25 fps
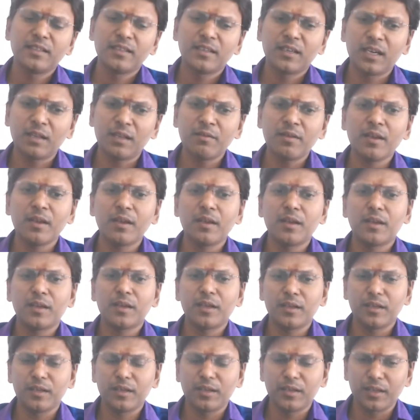எனவே
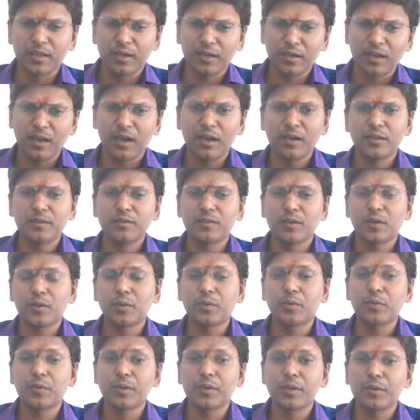என்னால்
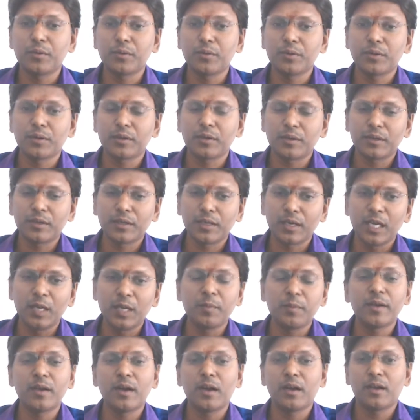தரக்கூடிய ஒரு
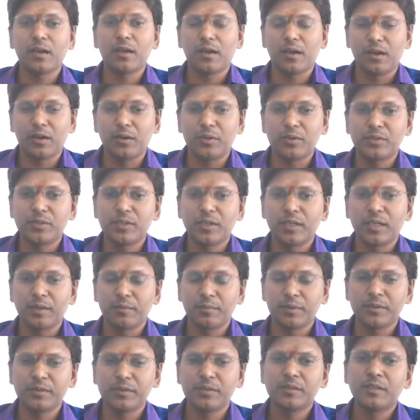எளிமையான ஆலோசனை
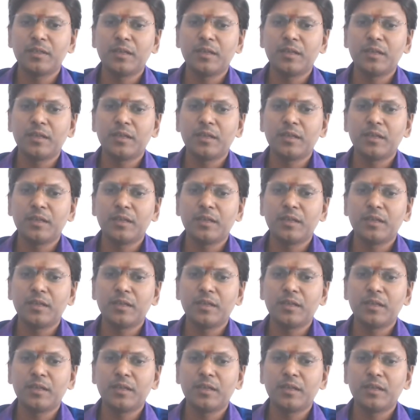என்பது